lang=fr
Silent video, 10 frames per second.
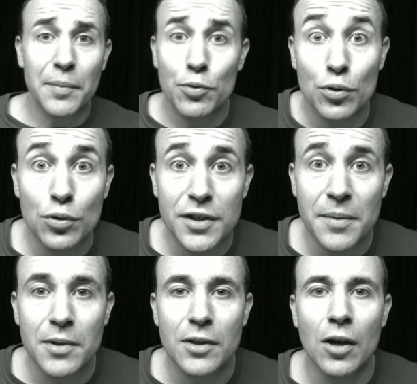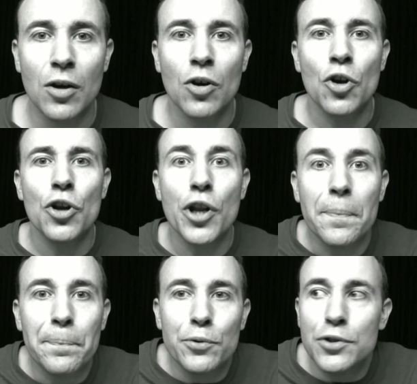Début de deuxième mi-temps,
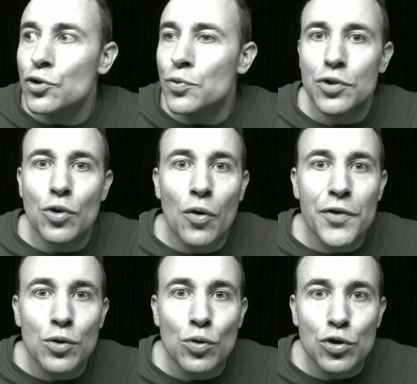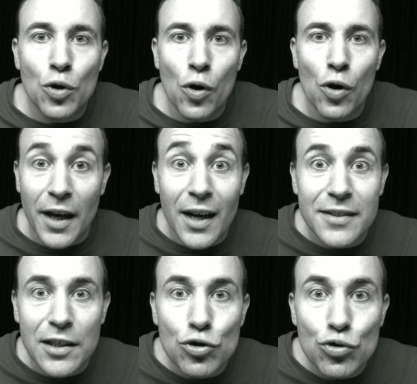les petits Suisses reviennent au score
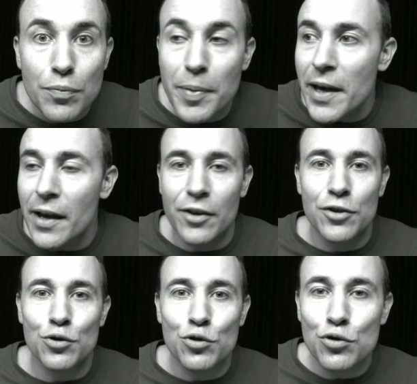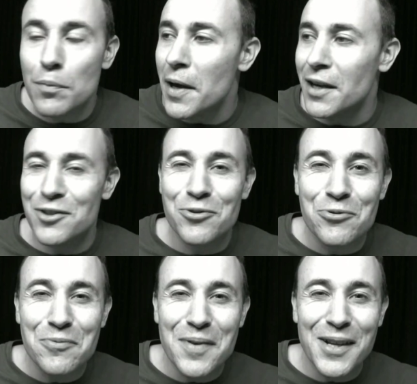grâce à Zuber, Zuber
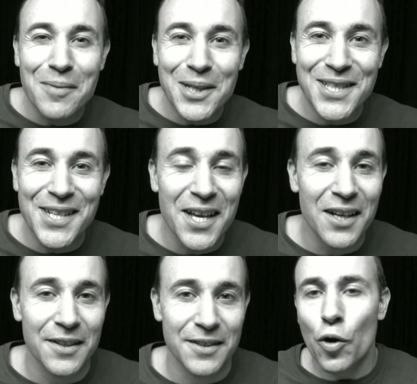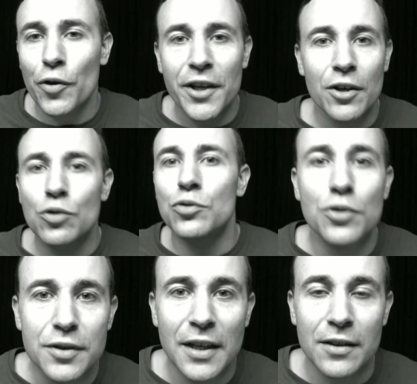Zuber les Brésiliens. Corner, coup
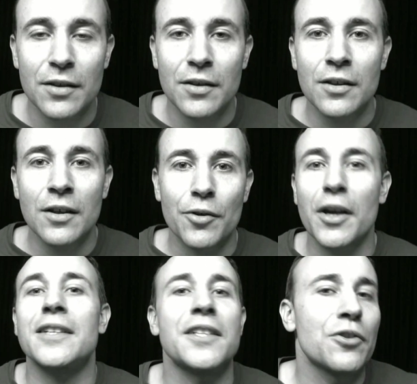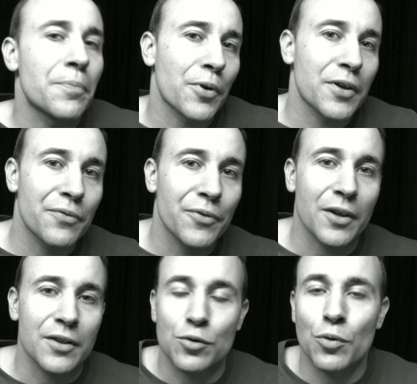de tête, le gardien ne peut rien
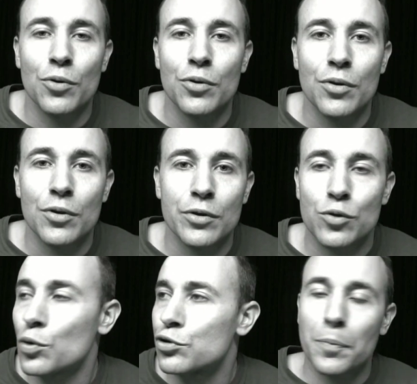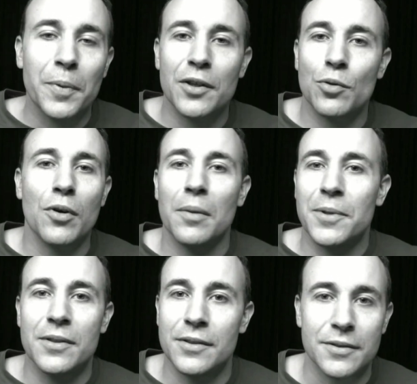faire, trop, trop surpris, trop
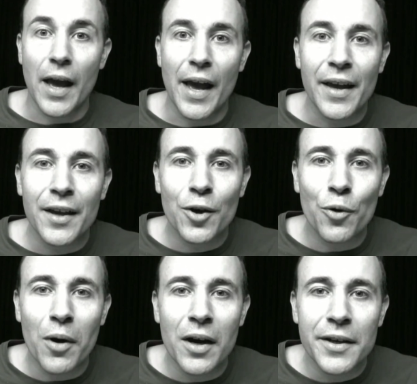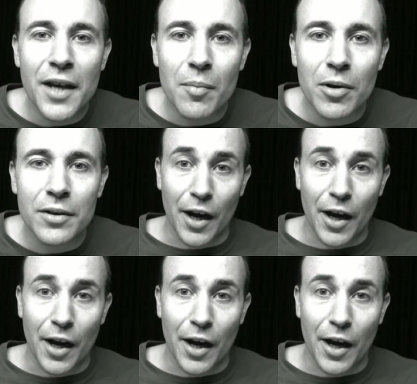rapide. Incroyable.